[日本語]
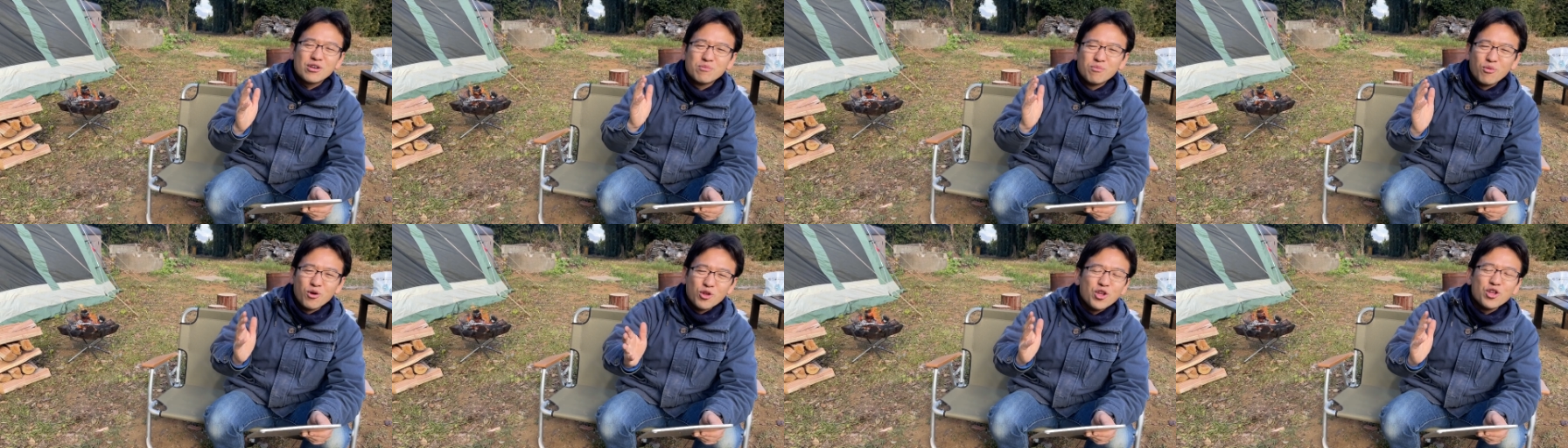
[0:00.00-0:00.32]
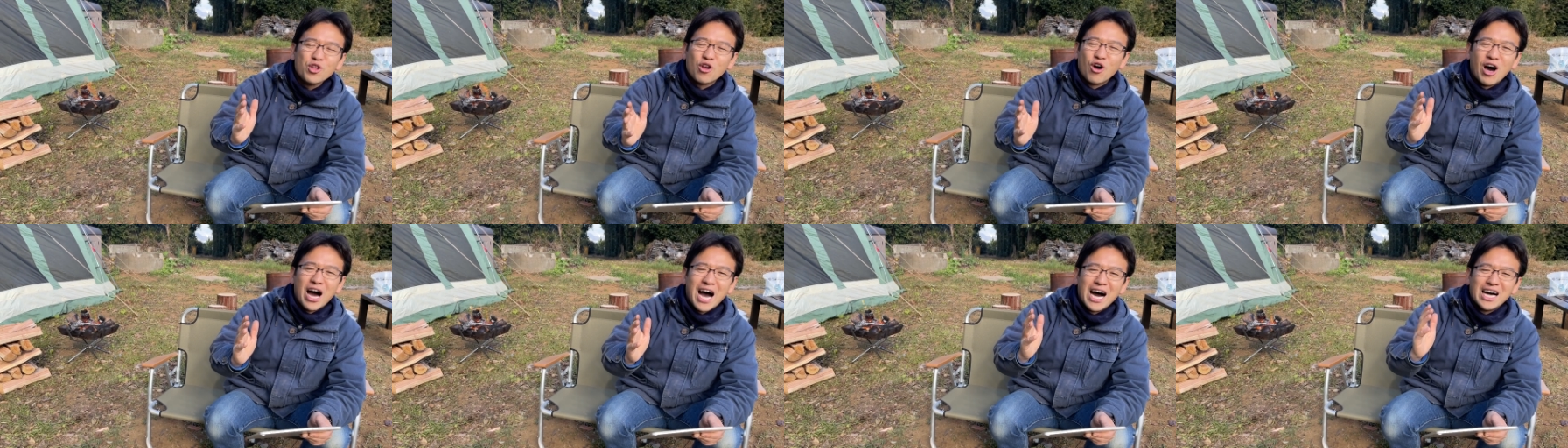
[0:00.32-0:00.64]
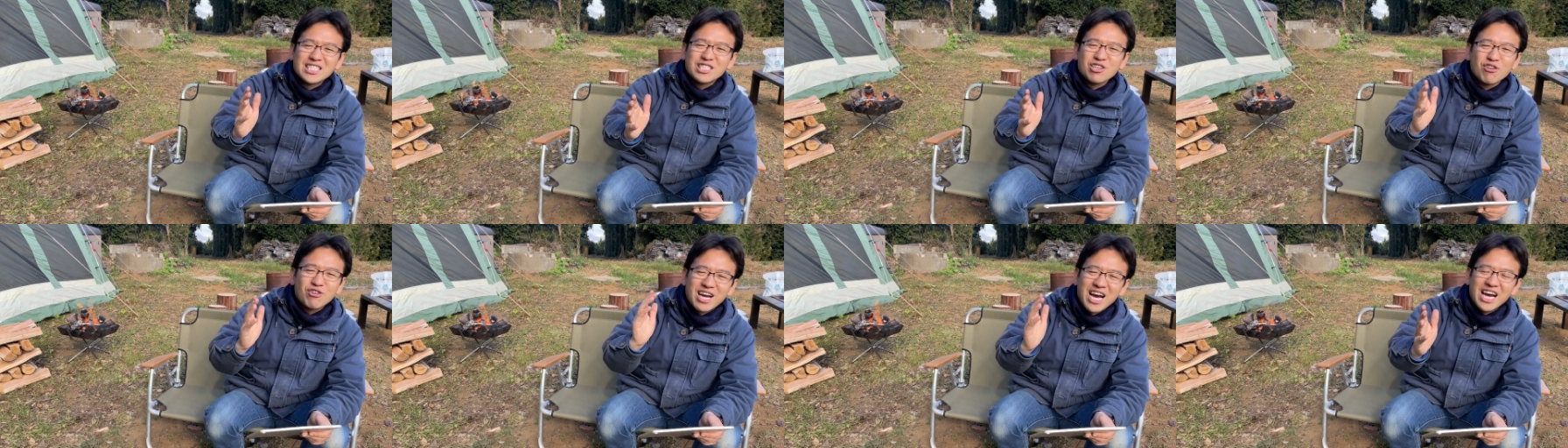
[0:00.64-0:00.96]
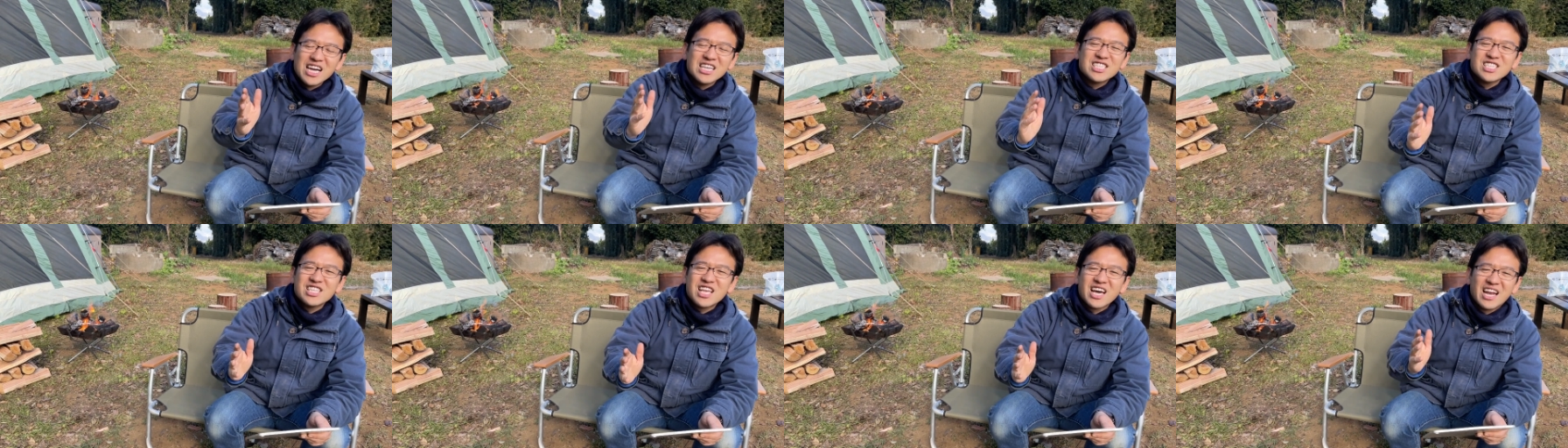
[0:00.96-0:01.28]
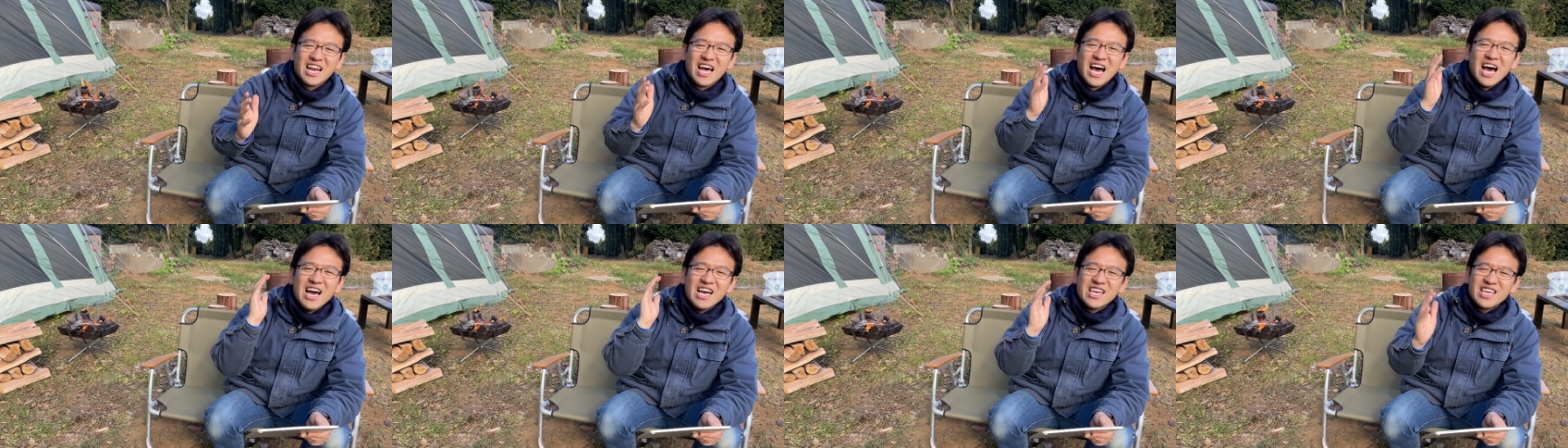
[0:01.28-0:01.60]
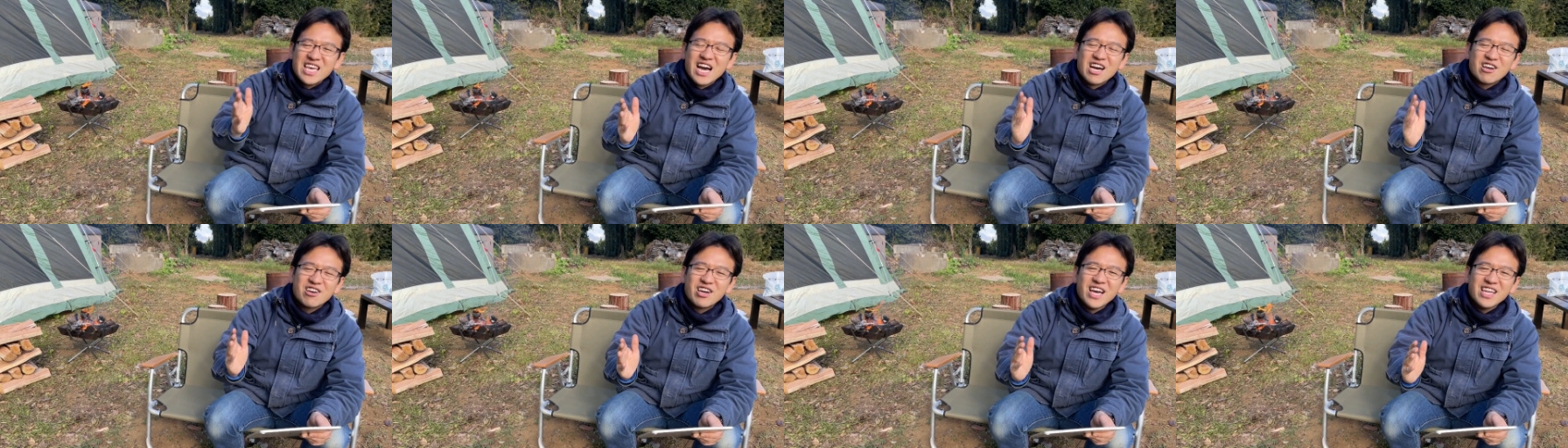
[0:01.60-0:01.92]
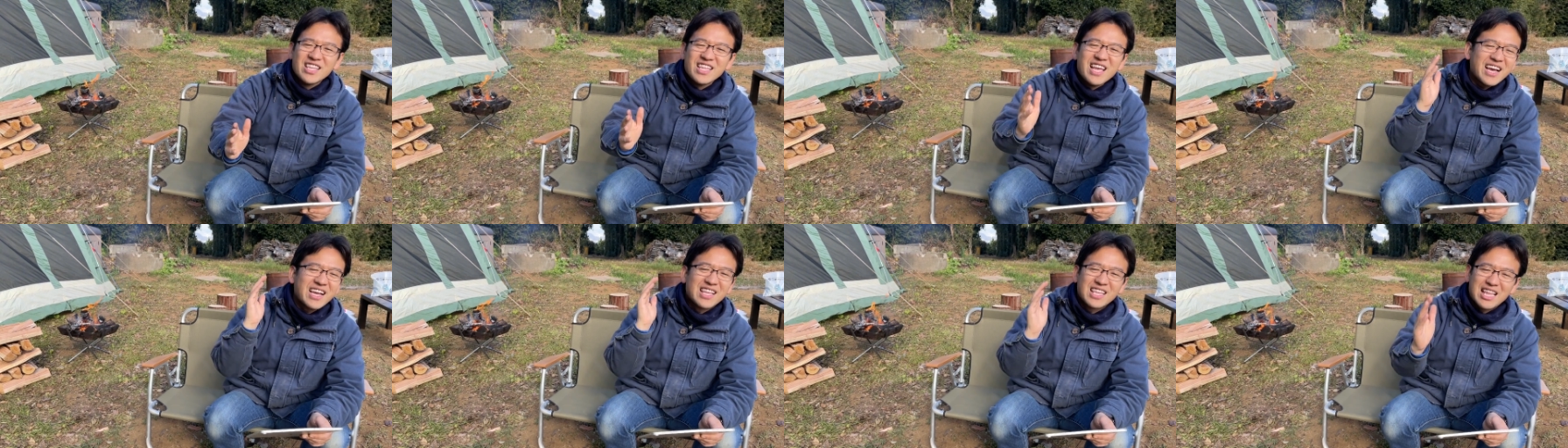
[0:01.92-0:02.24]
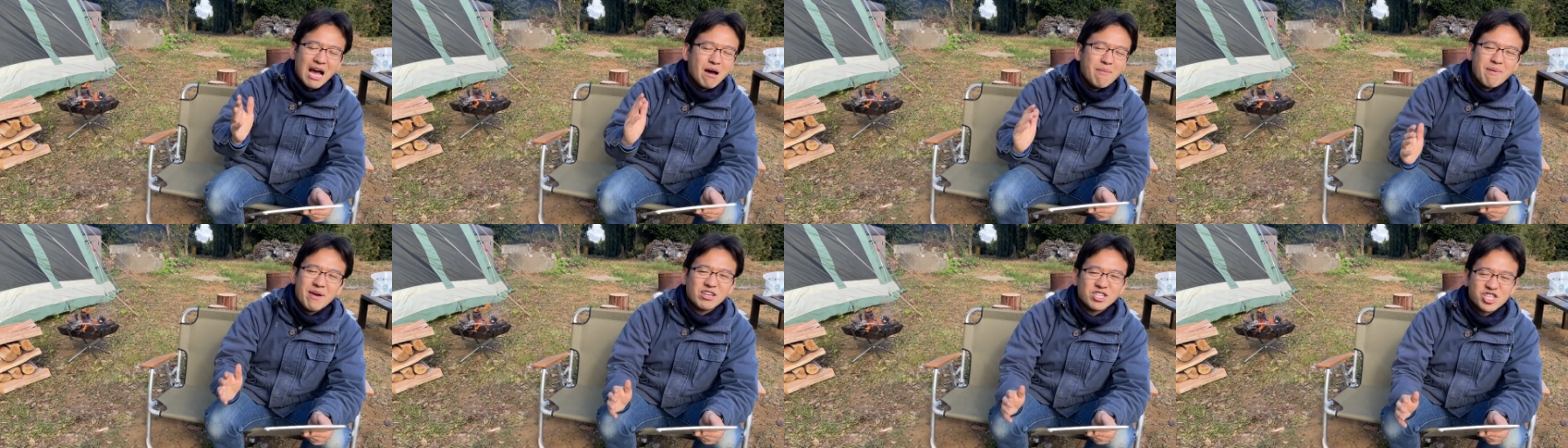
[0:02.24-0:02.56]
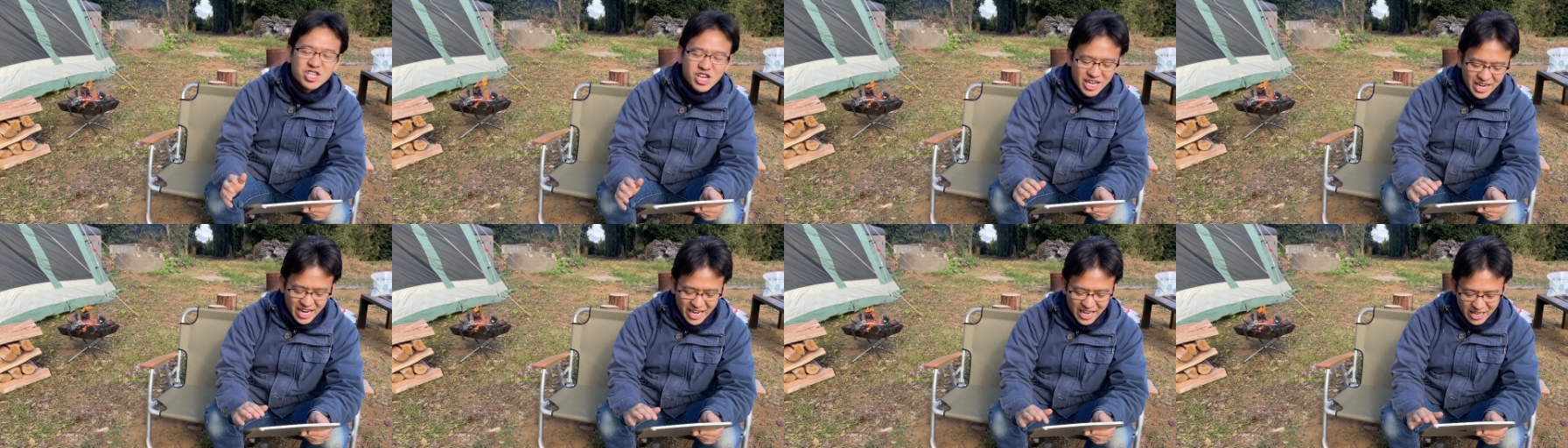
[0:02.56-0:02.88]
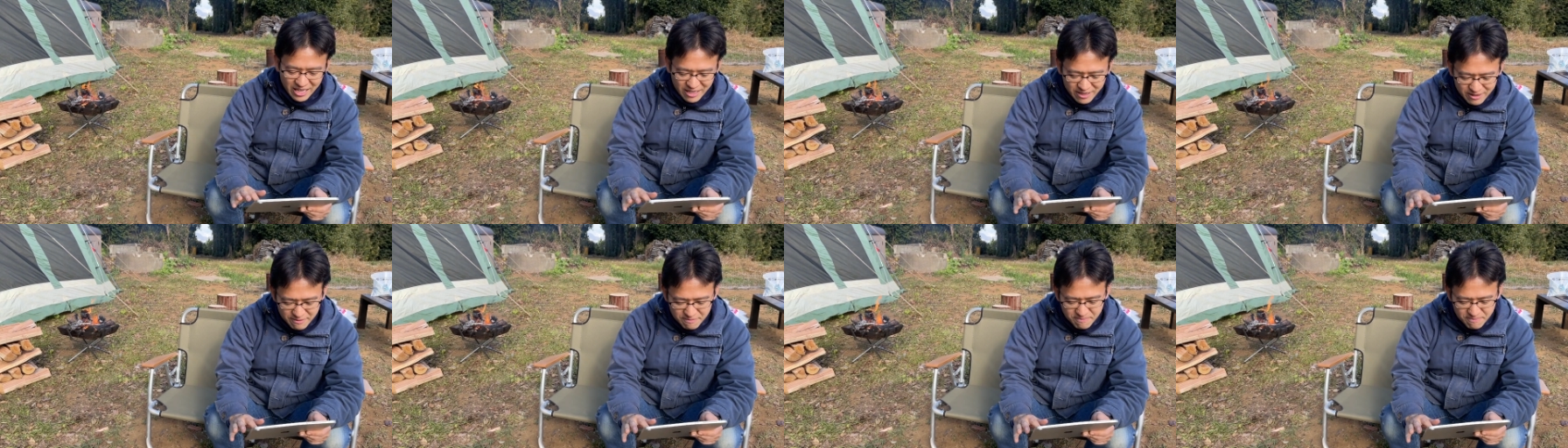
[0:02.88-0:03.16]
ものの味を感じながらひゃくえんで食べるしかない。